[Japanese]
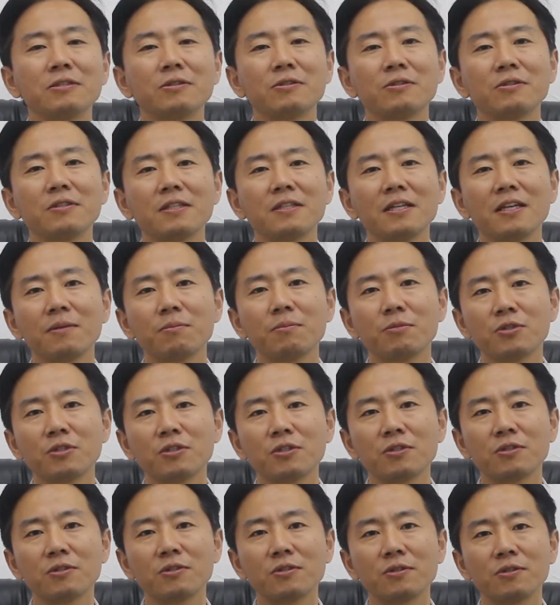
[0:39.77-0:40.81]
そしても
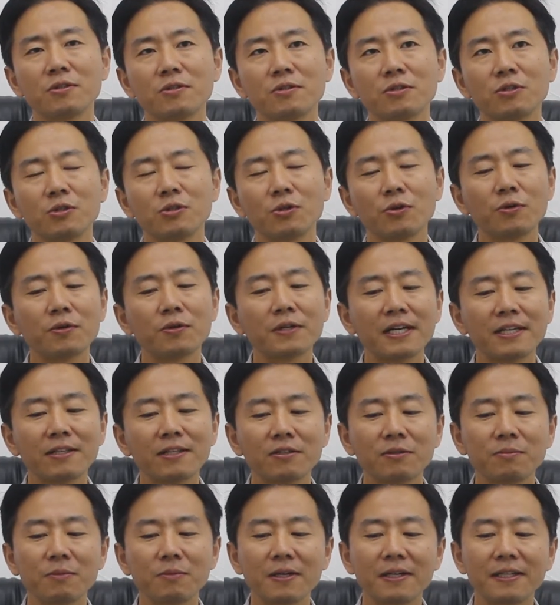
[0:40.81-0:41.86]
ちろんその将来
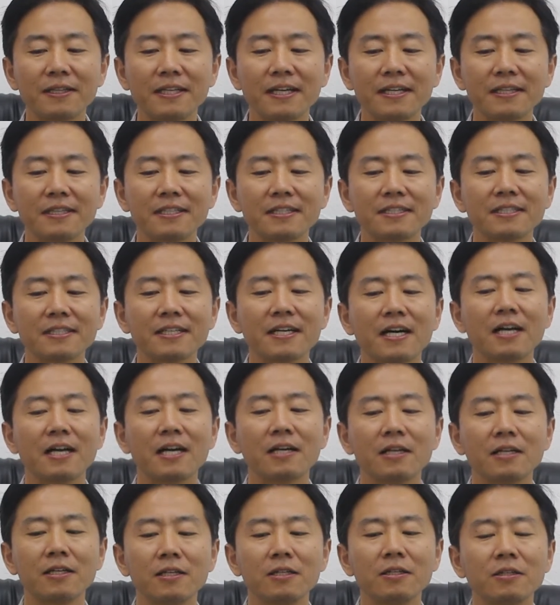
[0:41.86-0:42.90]
の夢は何です
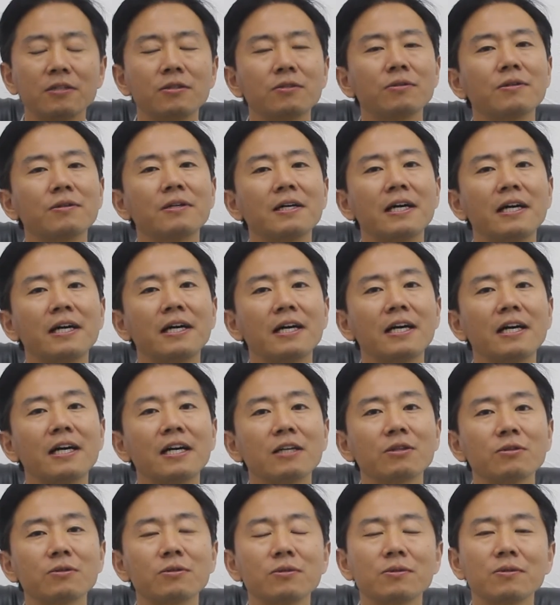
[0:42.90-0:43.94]
かとか
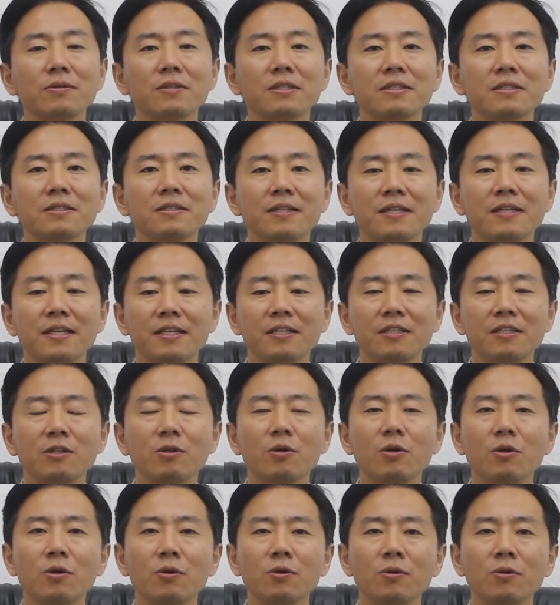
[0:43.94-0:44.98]
あとそうですね日
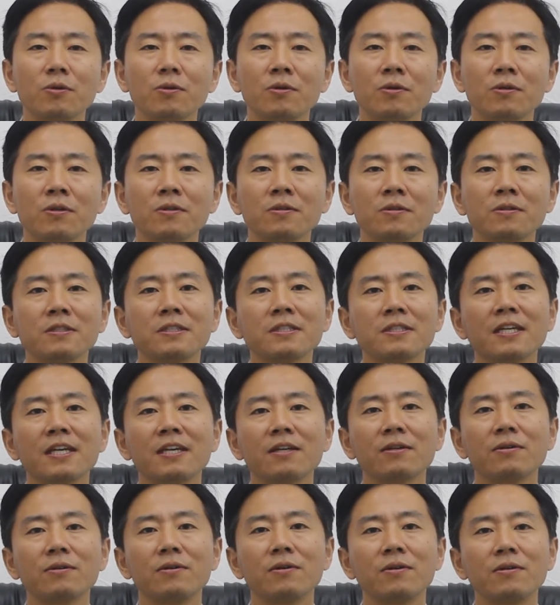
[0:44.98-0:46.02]
本語能力試
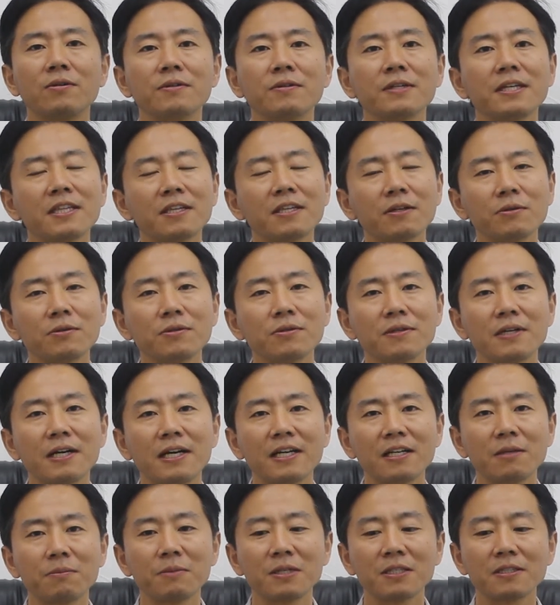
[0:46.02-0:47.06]
験を受けたことが
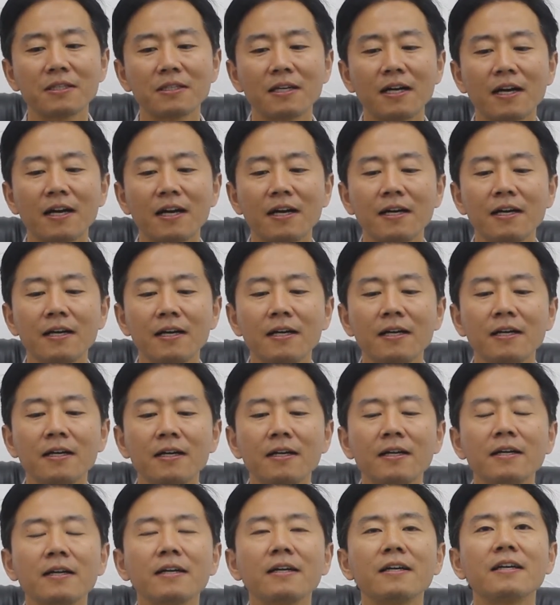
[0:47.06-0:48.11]
ありますか、
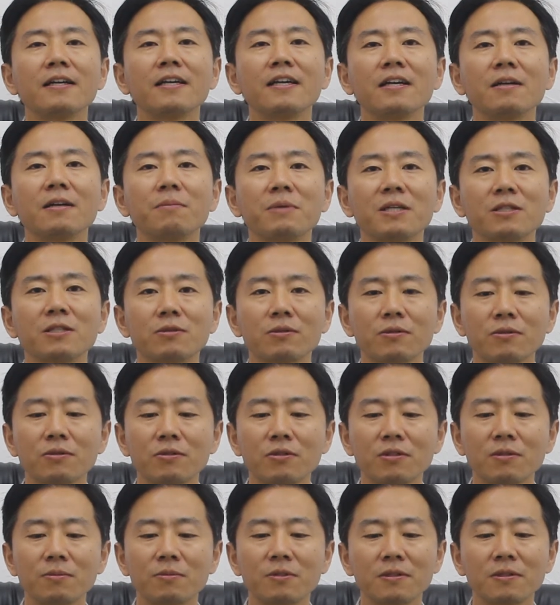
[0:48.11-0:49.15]
えー、まあ、そういう
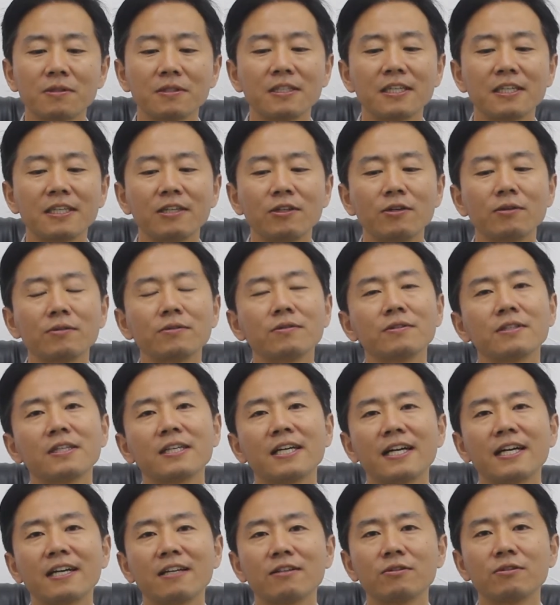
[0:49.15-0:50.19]
こともよく
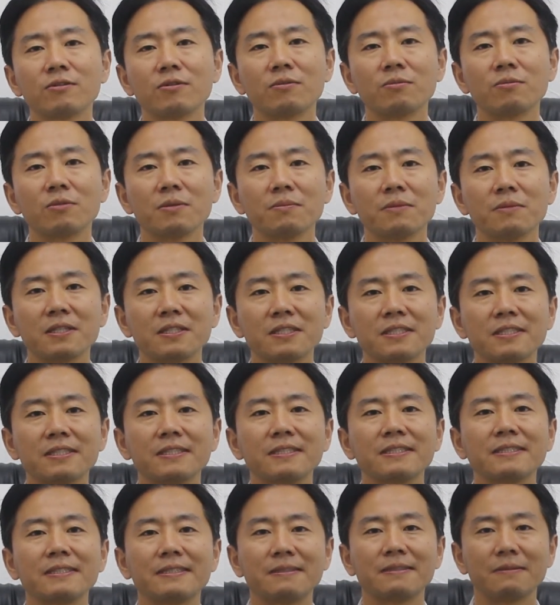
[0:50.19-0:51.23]
聞かれると思いま
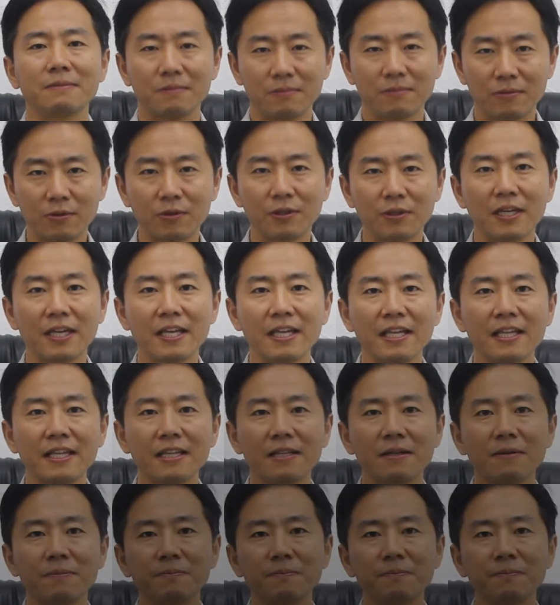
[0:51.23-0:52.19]
す OK